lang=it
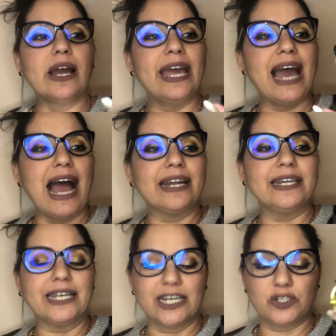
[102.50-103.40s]
è
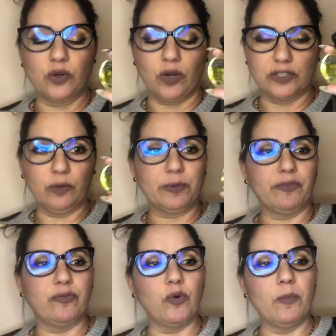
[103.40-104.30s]
anni che ho questo
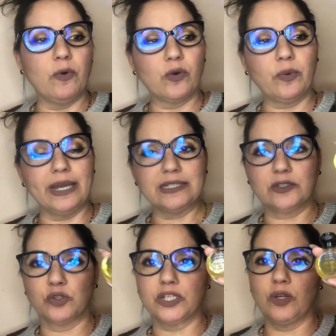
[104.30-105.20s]
profumo,
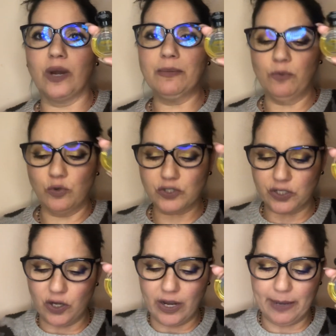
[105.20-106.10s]
questo ce l'ho al
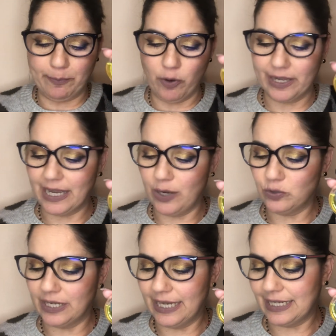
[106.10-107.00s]
muschio e poi è,
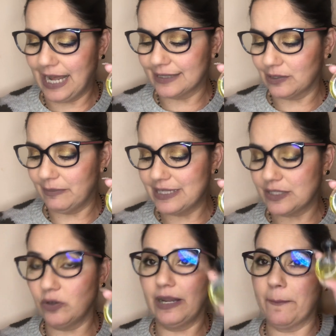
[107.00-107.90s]
un, è nata una
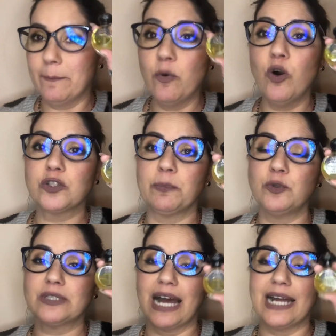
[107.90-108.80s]
versione molto
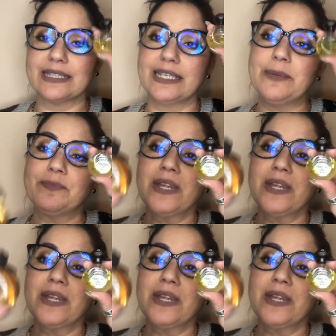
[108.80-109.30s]
più tardi